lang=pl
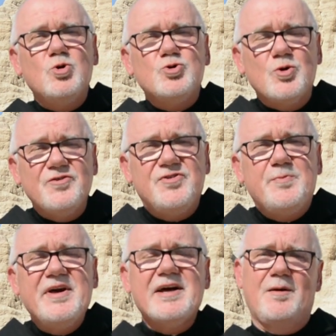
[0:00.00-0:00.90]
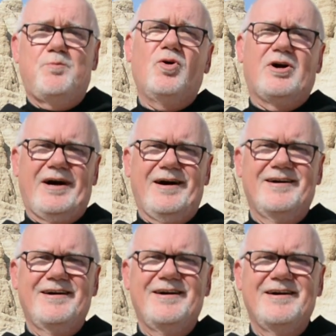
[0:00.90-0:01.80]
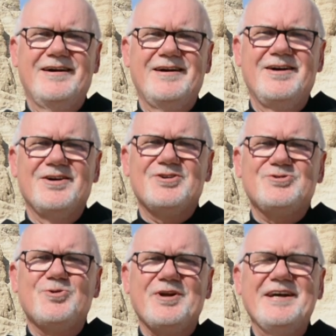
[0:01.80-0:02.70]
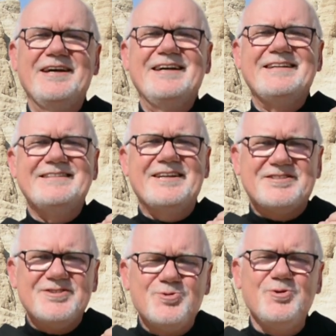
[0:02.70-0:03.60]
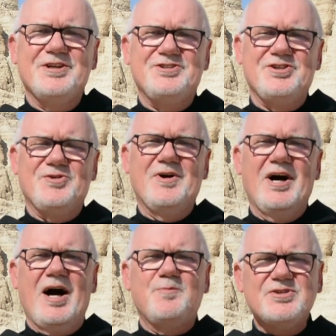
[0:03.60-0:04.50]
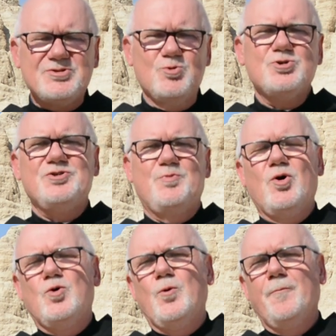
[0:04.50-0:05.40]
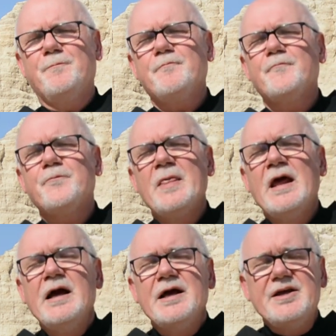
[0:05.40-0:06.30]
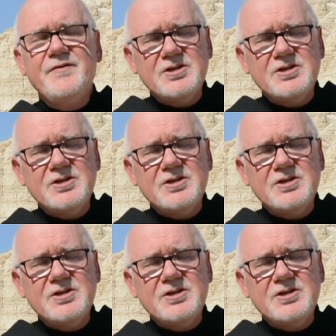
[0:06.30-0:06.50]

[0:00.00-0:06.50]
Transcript: który wybiera Boga, który decyduje się, aby służyć Bogu. I